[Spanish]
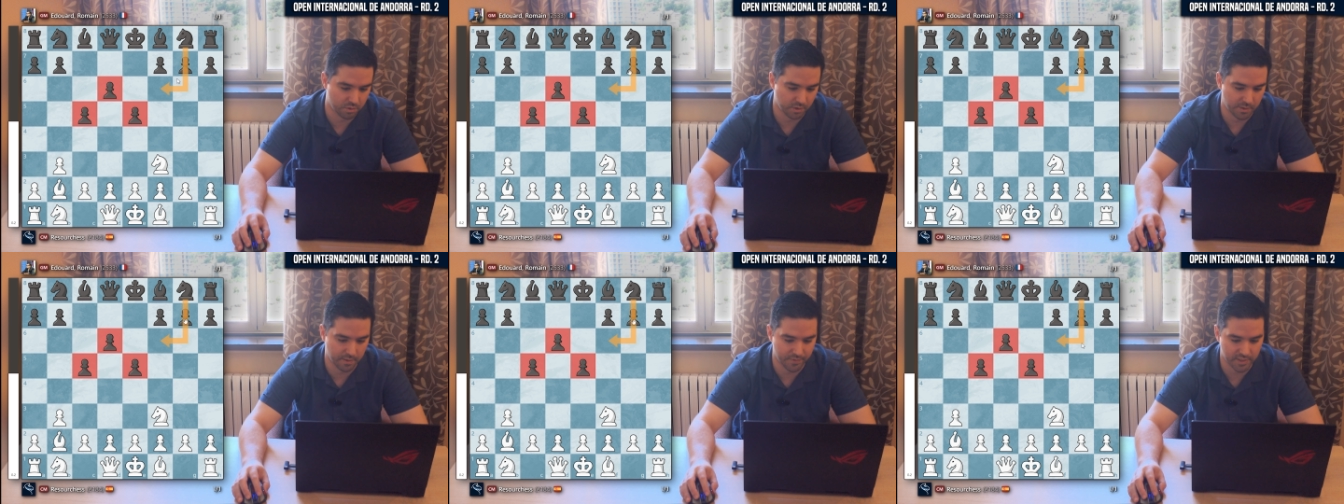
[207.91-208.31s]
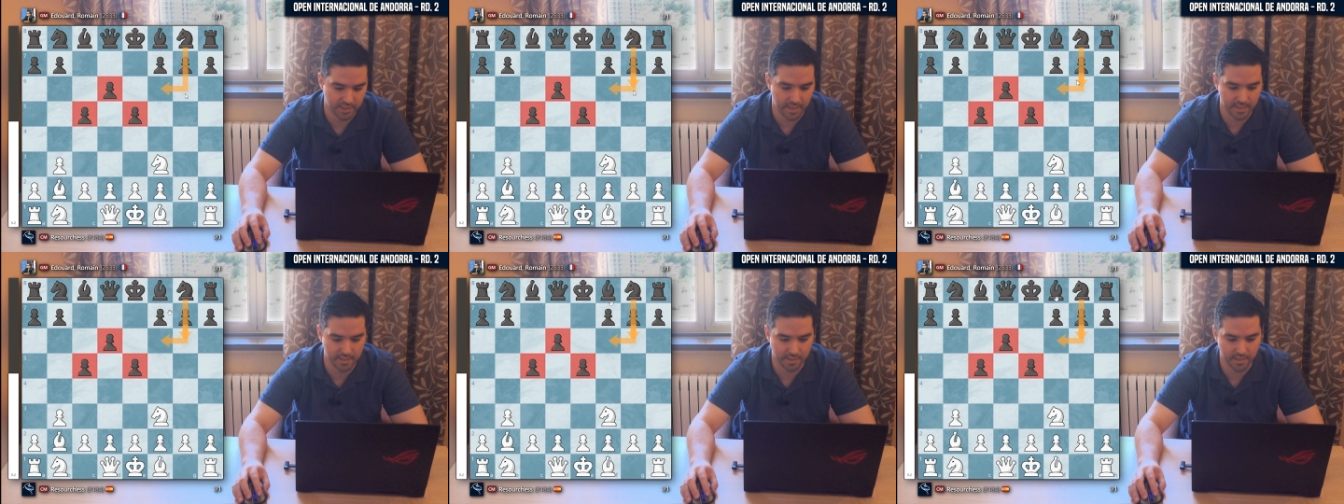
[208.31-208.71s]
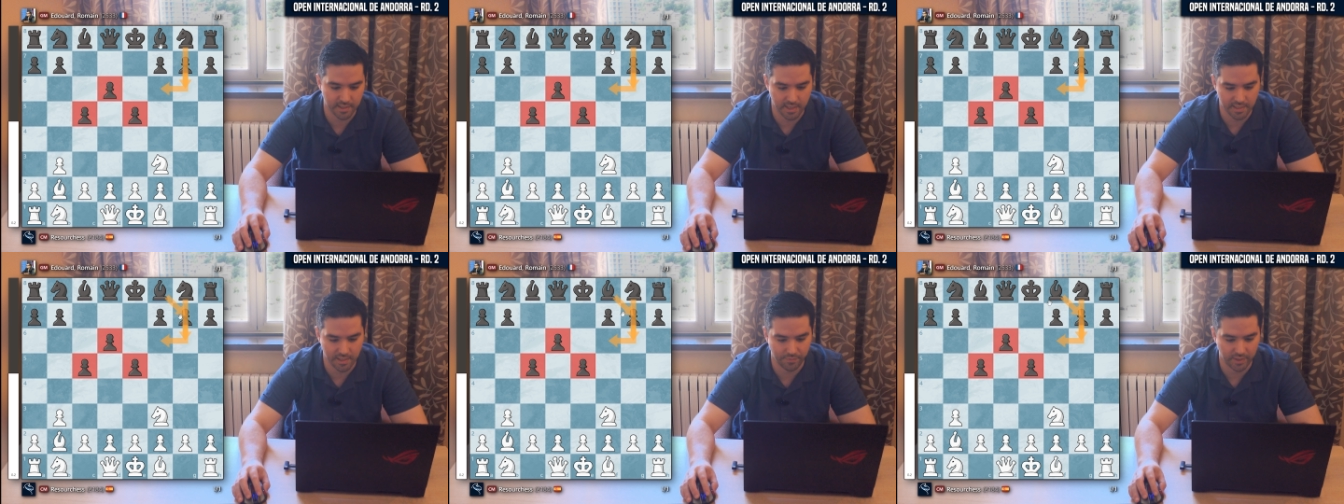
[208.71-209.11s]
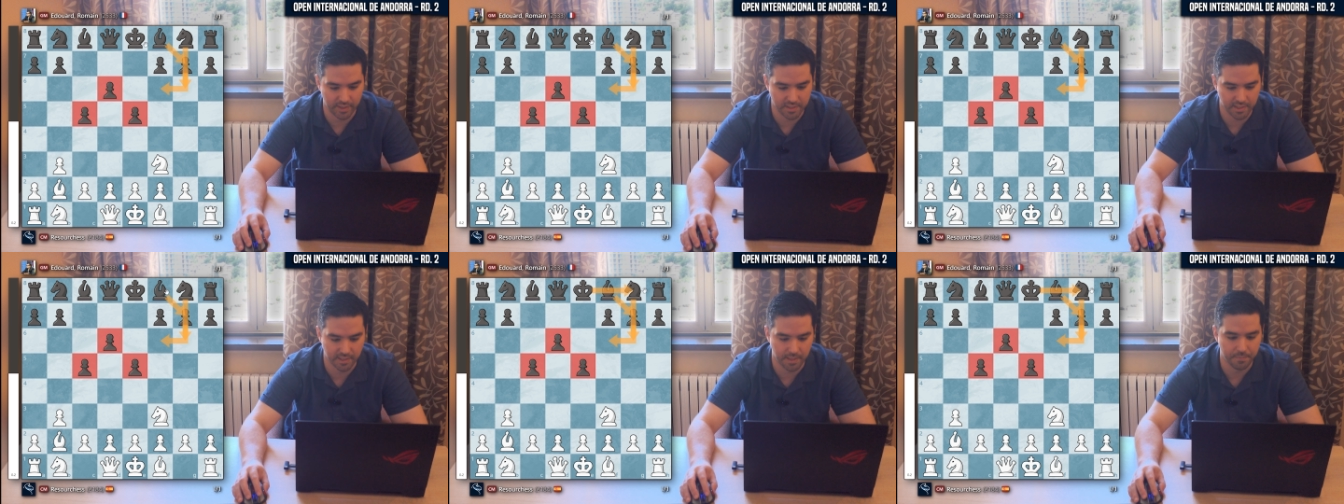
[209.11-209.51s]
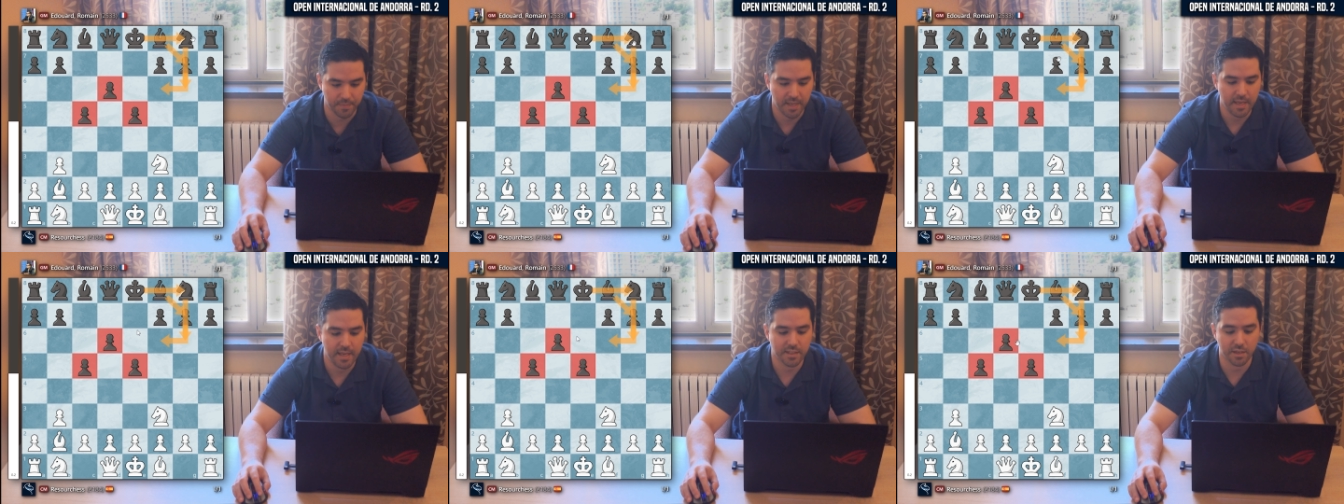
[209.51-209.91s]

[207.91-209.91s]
con F6, K6, afro G7,